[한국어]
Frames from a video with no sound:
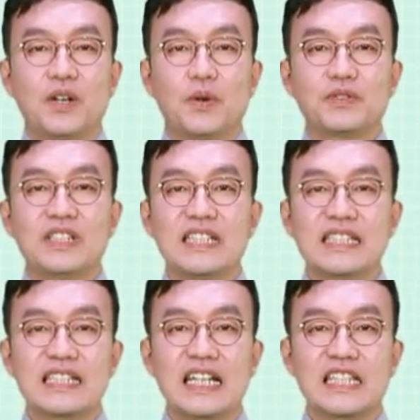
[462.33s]
오늘 이
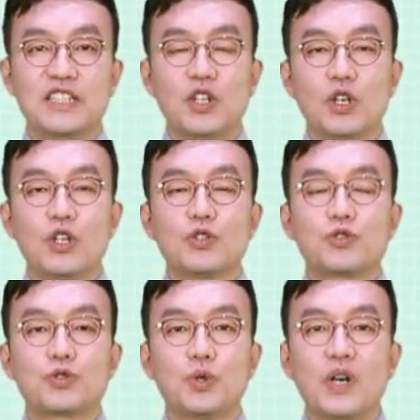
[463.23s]
시간에는요.
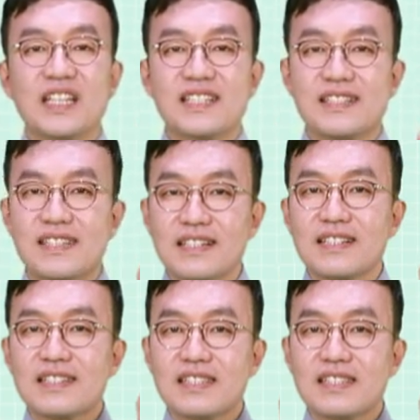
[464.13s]
중요한 증,